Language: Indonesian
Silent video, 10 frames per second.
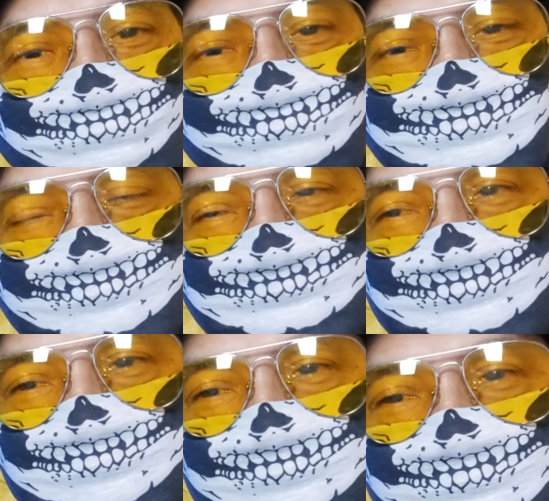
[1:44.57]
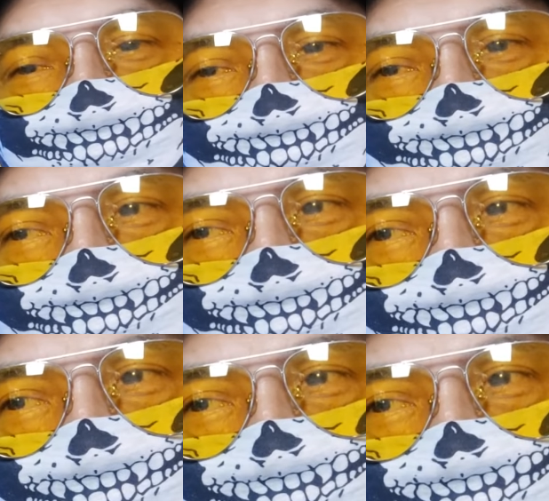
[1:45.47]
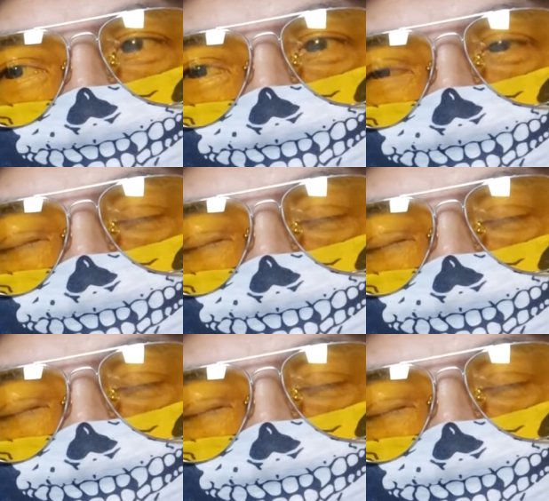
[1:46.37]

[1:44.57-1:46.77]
konteksnya ya karena